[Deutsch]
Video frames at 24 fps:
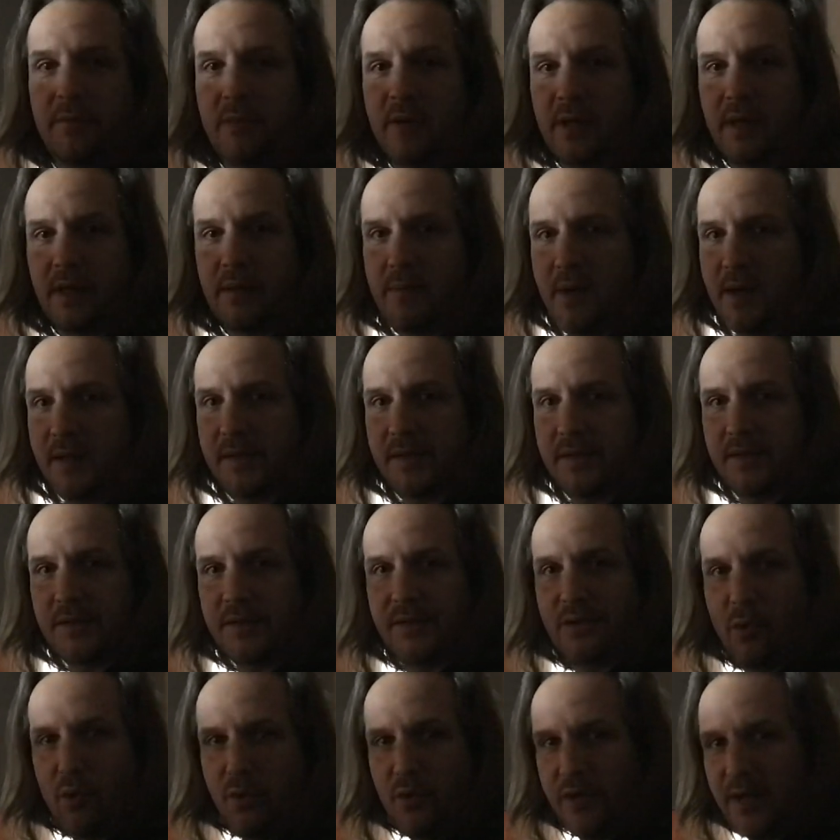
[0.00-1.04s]
mache ich meistens
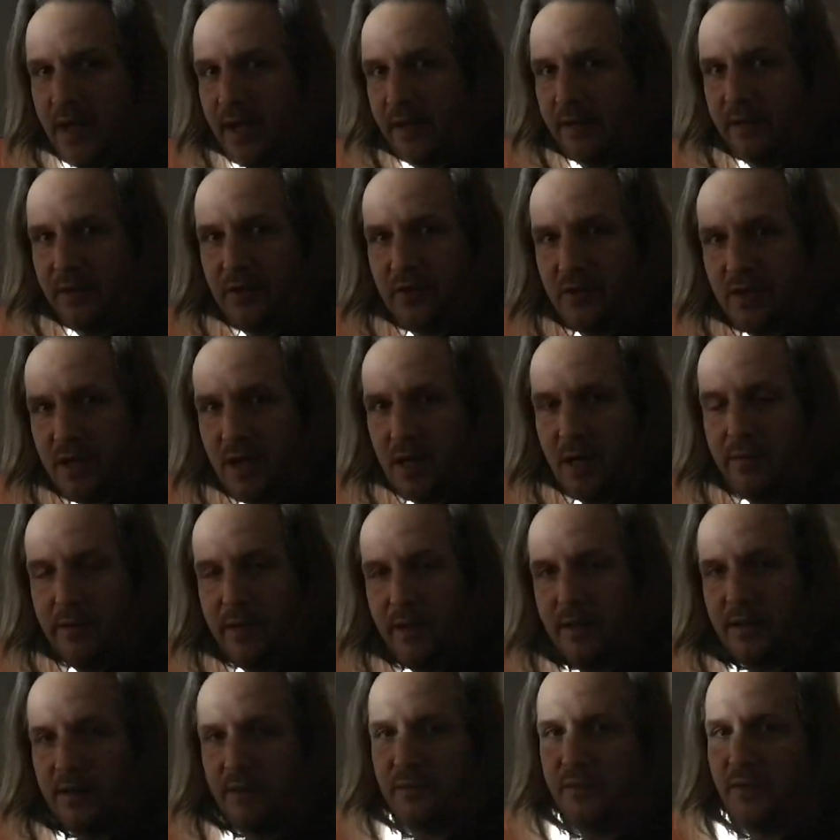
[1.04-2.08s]
tontechnische
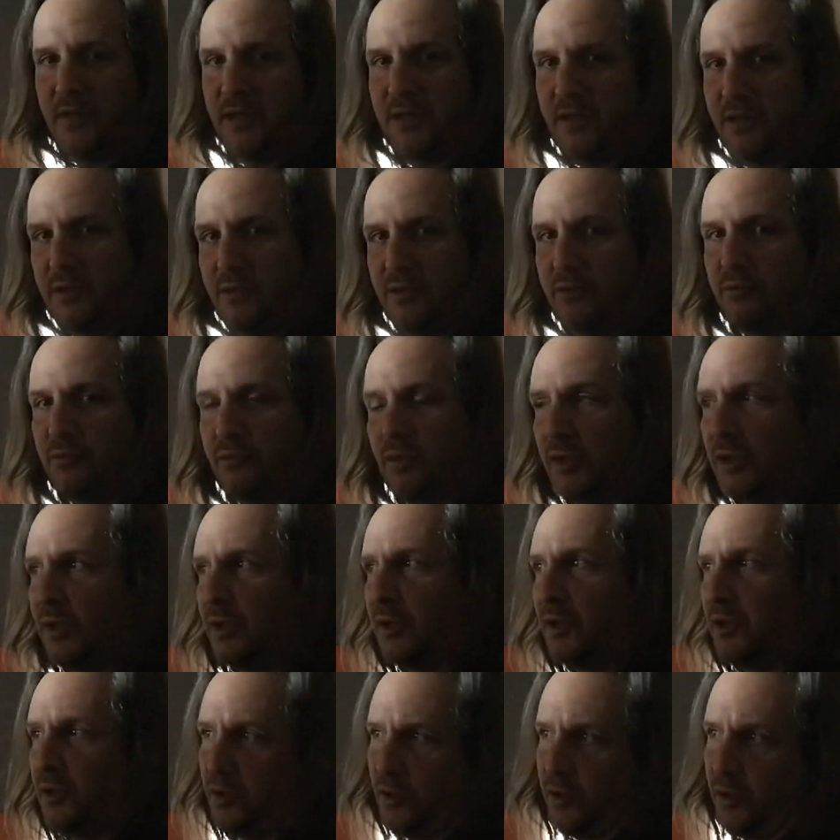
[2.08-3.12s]
Arbeiten, weil
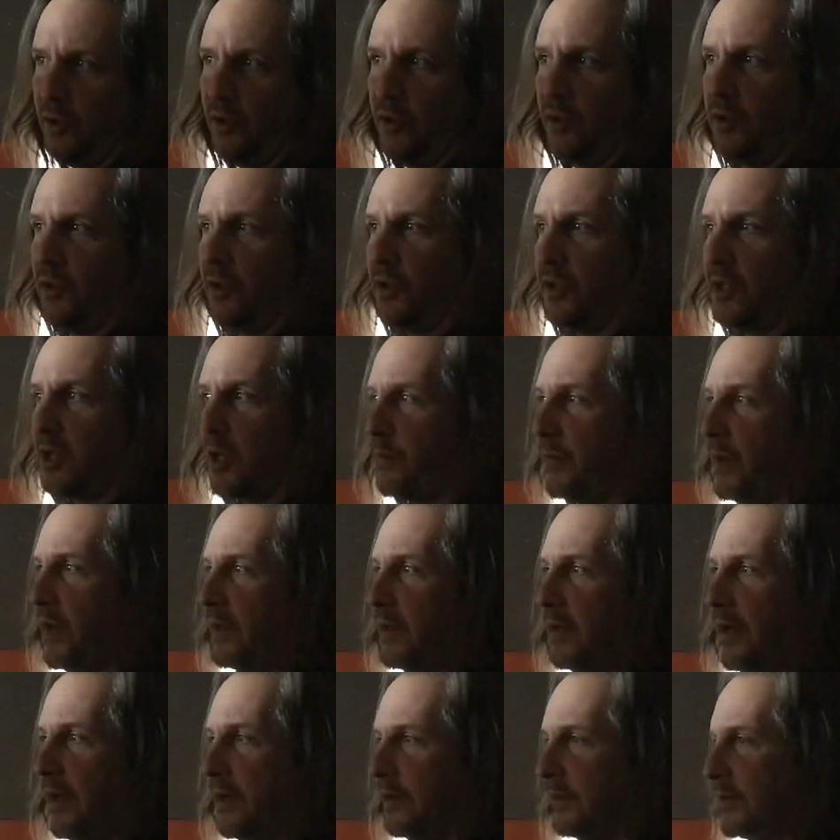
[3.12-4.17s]
ich habe ja
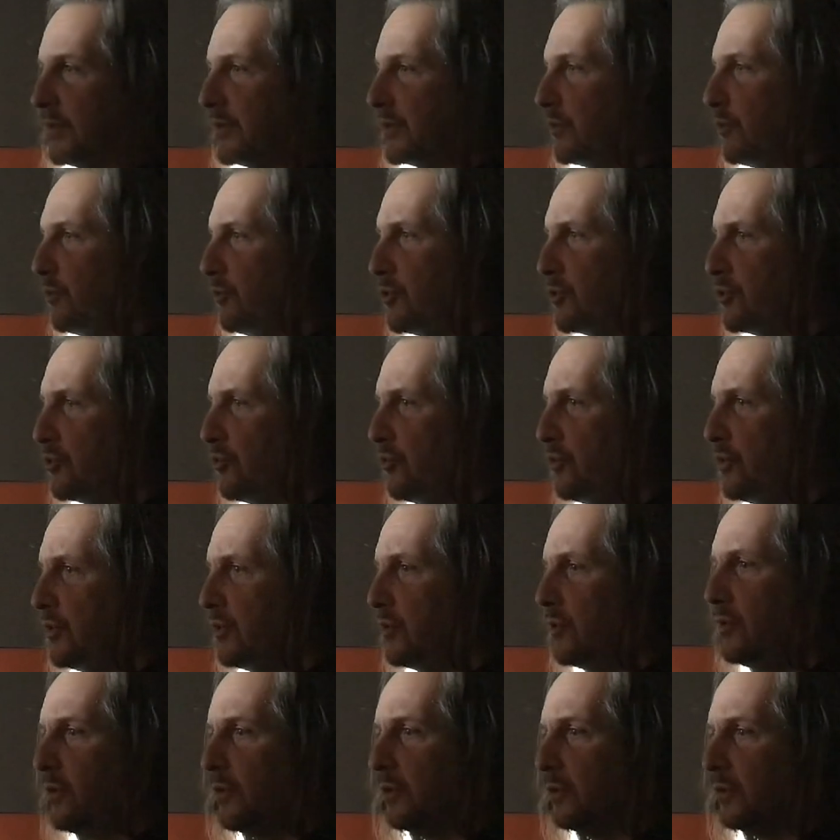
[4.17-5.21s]
ein eigenes
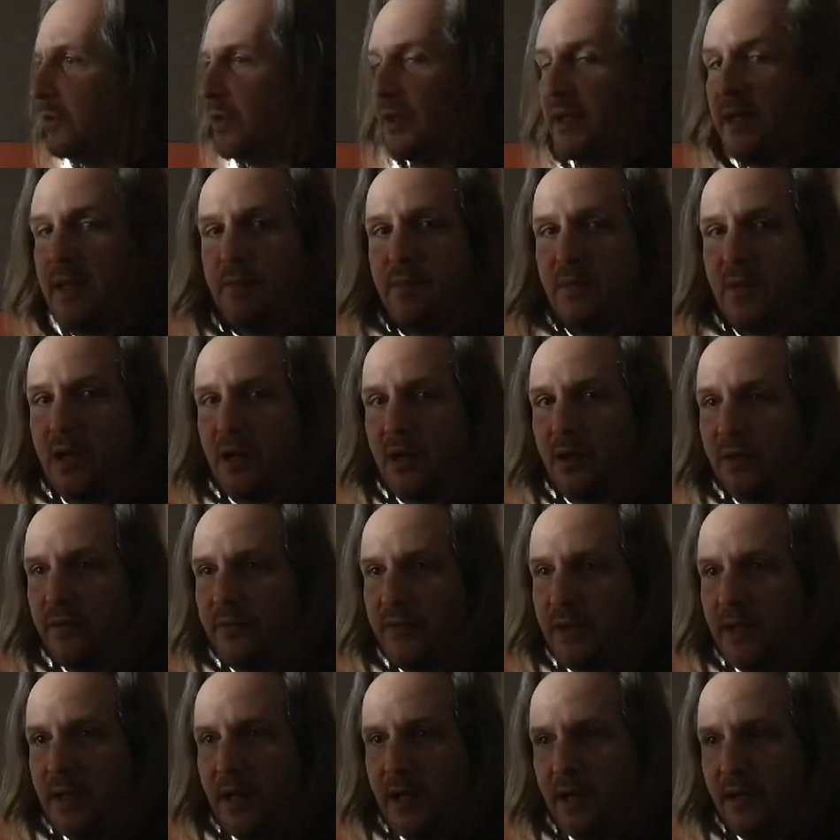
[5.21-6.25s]
Tonstudio und nehme da auch
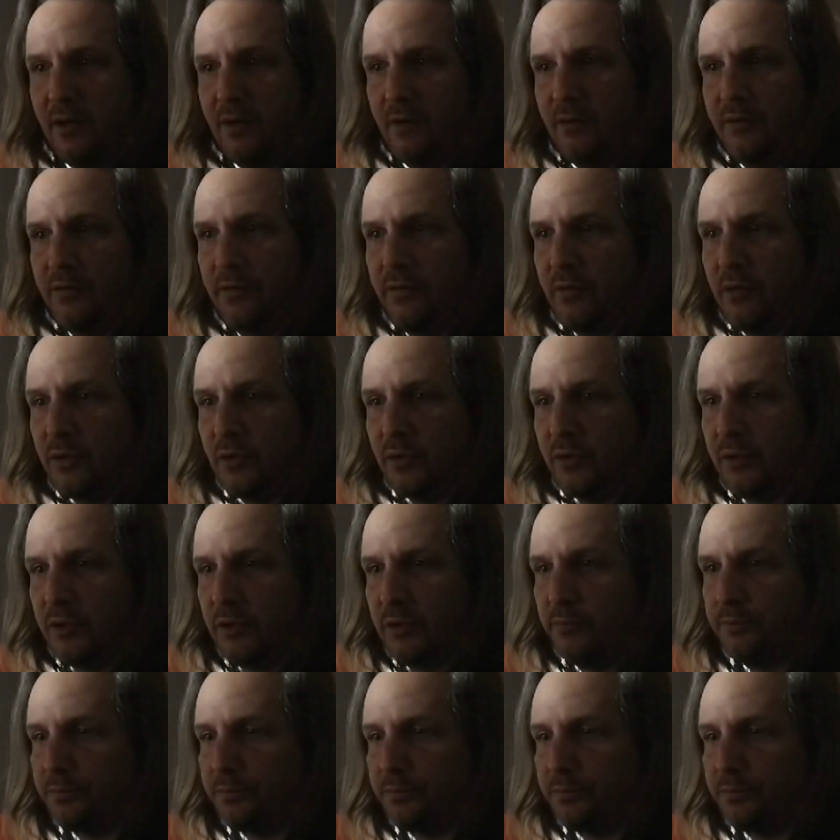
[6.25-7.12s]
viel auf. Und